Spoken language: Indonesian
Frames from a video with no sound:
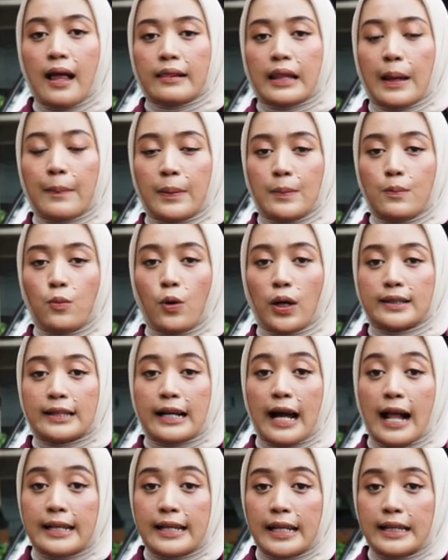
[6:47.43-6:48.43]
Tapi buat
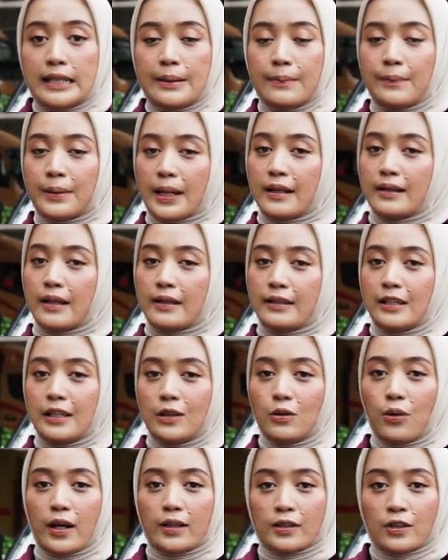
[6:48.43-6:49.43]
kalian yang berada di
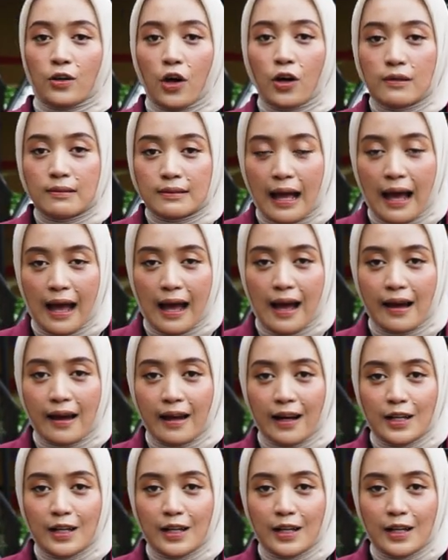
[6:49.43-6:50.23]
luar kota,